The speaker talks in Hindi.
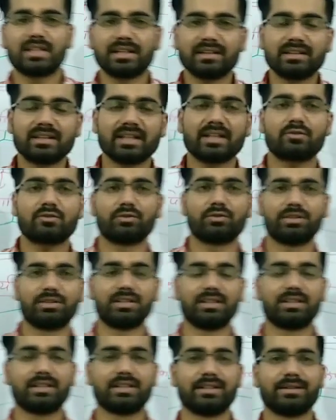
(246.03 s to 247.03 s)
जनता
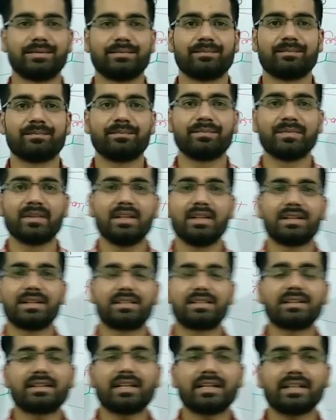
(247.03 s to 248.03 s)
चुनती है
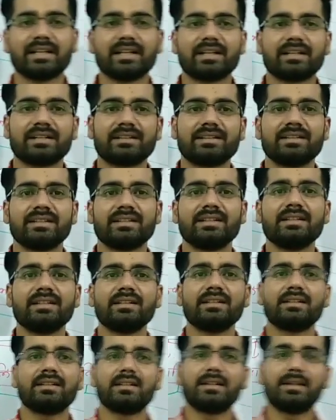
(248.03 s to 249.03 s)
जनता क्या करती है
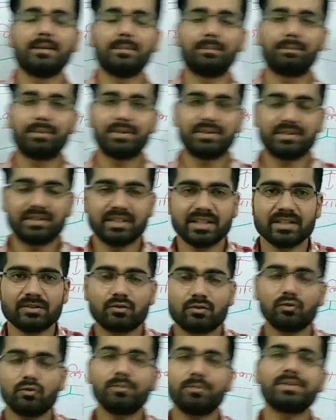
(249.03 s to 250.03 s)

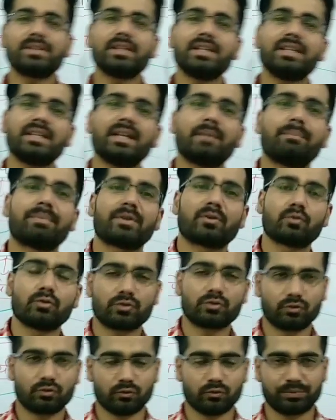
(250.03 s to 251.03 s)
प्रत्यक्ष रूप से या
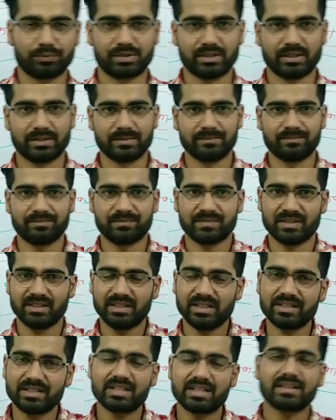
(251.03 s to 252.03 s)
परोक्ष रूप से
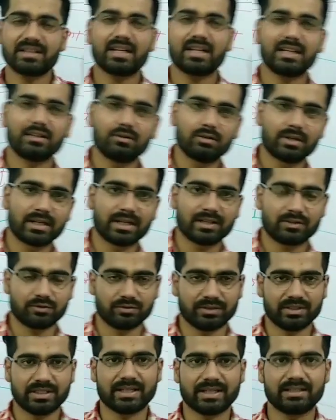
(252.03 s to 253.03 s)
ये जनता के द्वारा
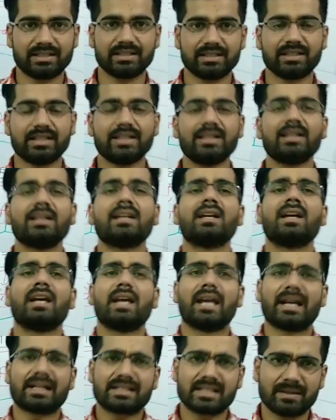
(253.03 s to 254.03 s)
चुनी जाती है
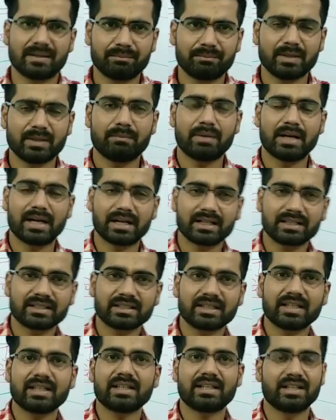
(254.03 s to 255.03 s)
एग्जाम्पल भारत
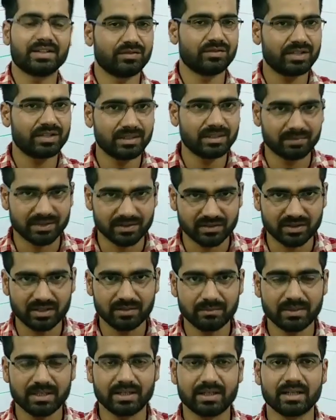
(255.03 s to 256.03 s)
का केंद्रीय
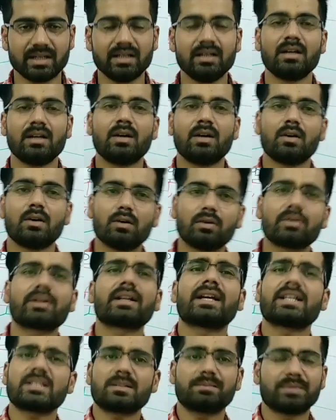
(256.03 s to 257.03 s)
मंत्रिमंडल और
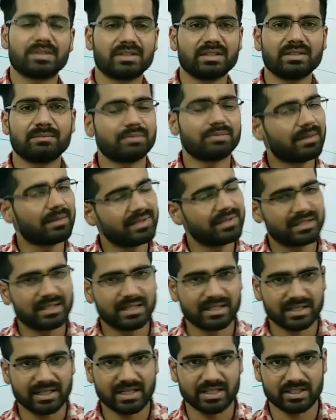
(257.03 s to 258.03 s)
राष्ट्रपति
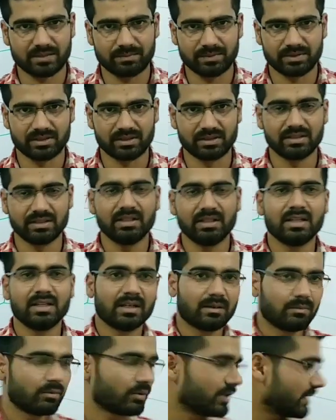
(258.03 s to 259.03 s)
अमेरिका का राष्ट्रपति
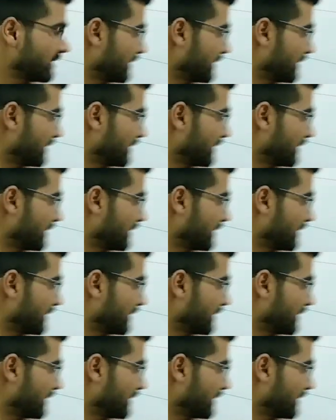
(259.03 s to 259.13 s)
वो